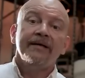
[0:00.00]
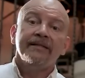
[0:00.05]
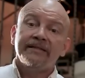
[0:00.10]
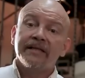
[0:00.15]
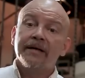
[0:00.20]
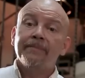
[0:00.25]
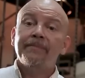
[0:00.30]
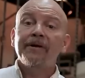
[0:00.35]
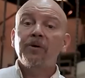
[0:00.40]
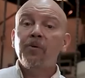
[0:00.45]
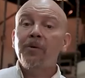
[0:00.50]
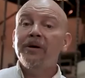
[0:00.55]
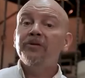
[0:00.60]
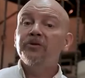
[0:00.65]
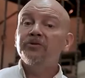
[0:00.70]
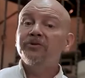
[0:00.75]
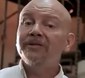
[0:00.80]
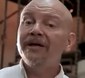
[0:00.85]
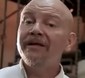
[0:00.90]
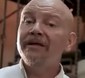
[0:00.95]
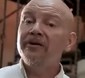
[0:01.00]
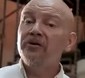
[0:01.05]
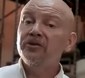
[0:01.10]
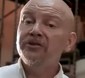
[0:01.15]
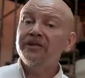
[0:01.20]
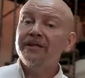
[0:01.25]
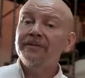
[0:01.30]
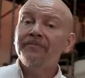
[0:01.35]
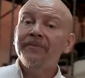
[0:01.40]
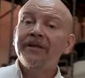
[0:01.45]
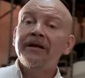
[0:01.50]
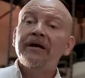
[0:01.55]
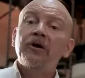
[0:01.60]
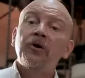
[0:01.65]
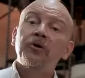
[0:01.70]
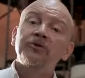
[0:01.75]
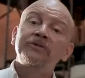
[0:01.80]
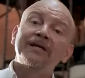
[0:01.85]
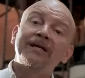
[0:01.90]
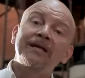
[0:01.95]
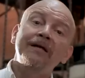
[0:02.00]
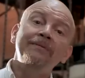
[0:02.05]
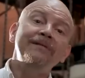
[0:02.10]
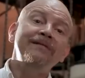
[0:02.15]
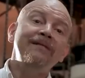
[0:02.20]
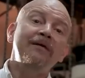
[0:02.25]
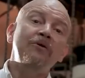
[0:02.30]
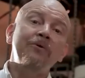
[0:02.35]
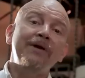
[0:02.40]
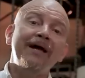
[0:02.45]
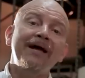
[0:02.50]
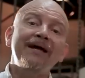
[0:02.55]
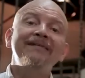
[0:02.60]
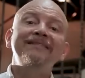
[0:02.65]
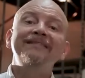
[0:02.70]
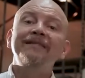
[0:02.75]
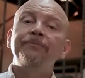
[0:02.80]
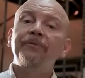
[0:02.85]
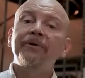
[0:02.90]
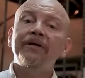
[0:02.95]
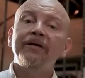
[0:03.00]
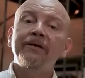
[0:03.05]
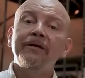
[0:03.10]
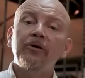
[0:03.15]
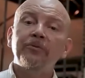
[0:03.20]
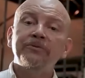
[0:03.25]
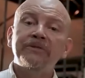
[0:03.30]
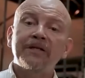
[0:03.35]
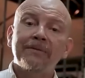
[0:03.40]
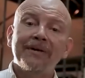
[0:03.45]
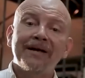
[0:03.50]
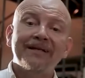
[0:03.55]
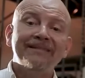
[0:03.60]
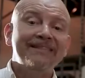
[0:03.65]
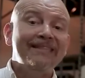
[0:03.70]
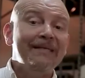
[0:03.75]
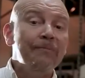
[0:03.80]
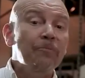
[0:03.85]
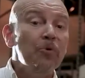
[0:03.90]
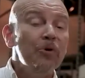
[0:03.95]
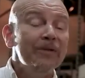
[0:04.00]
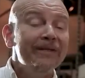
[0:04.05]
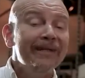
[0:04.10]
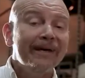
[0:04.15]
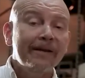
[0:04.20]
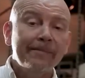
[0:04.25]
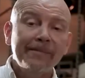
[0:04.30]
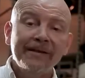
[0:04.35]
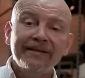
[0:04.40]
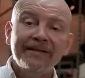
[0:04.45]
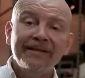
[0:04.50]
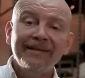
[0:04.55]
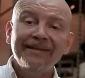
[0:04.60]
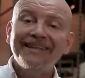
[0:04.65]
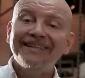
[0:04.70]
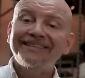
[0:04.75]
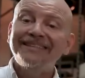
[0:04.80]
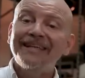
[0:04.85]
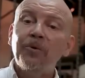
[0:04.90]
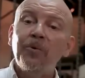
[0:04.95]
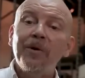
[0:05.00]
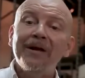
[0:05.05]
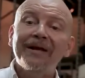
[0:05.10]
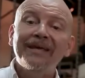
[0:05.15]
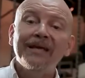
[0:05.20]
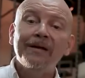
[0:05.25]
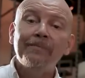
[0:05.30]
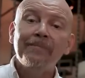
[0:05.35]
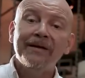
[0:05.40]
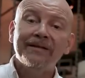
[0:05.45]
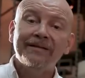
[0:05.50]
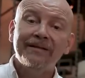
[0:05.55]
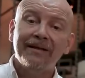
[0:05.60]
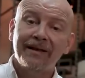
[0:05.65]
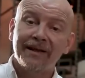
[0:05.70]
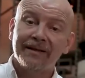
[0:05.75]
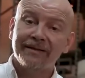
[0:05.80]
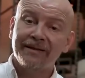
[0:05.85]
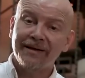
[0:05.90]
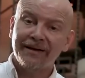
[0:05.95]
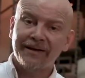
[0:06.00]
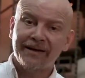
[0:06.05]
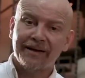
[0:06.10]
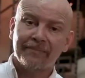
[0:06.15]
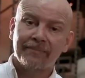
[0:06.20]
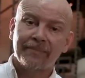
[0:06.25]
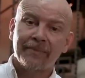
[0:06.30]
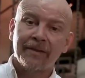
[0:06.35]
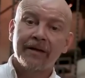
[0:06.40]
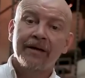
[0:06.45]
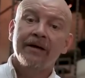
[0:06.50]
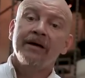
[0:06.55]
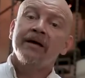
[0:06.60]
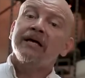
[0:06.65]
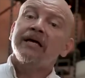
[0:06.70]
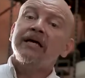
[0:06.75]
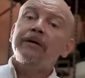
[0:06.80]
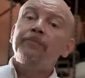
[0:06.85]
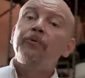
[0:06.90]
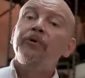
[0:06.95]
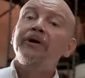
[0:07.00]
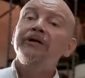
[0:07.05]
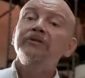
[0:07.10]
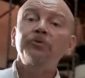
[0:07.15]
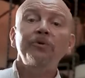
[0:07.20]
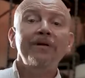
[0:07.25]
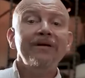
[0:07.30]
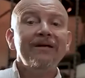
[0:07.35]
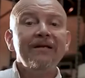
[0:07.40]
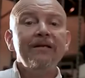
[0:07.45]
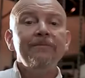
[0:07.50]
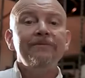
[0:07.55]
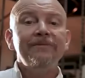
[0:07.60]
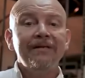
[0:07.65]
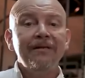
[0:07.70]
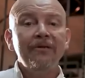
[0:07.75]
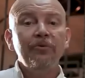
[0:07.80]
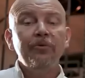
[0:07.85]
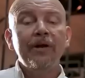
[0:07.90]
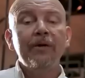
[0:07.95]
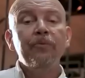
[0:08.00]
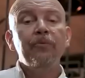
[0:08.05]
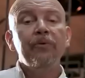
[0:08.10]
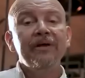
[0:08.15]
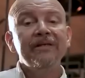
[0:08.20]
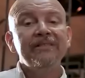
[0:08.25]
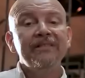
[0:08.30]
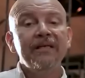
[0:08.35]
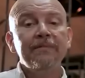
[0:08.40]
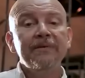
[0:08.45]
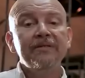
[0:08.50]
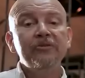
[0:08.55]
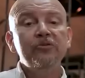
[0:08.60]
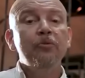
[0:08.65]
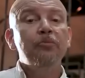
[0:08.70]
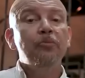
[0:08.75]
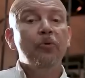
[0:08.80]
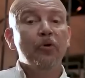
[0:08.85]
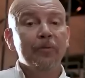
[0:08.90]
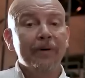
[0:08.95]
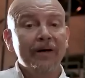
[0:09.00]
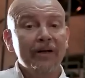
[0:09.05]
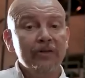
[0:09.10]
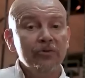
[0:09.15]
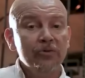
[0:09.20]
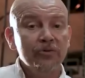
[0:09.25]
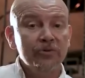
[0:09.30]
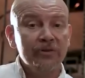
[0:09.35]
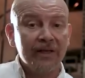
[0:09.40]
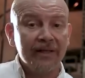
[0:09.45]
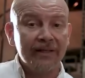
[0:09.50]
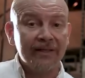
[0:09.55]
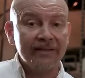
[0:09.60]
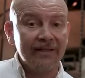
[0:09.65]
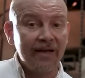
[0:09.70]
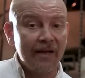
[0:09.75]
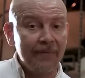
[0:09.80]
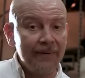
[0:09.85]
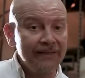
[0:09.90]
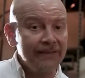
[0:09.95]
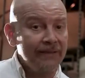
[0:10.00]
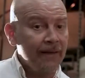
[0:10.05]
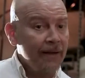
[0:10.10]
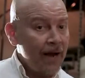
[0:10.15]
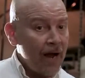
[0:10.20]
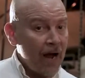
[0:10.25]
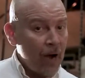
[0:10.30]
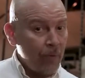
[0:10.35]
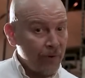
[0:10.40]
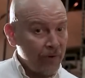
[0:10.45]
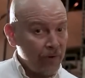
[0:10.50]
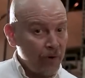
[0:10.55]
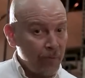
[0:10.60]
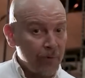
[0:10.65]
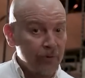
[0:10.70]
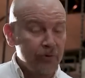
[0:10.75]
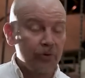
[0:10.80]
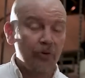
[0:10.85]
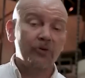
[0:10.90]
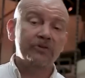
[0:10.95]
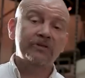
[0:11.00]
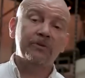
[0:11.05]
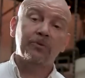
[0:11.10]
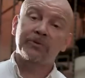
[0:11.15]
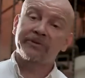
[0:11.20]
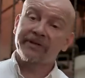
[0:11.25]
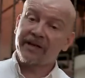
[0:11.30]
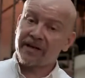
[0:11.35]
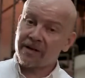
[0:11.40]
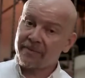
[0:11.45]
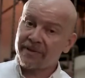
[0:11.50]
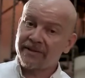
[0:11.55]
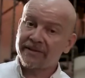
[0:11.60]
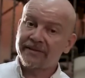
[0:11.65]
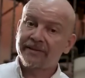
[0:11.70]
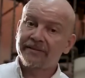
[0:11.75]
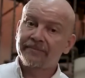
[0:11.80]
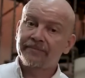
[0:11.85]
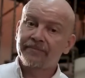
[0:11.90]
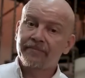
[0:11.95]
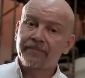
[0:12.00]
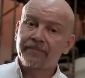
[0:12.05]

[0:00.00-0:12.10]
Siempre y cuando sea de noche, los eclipses de luna se pueden observar simultáneamente desde cualquier parte de la Tierra y por eso un eclipse de luna puede ser visto por varios continentes a la vez, aunque no por todos simultáneamente.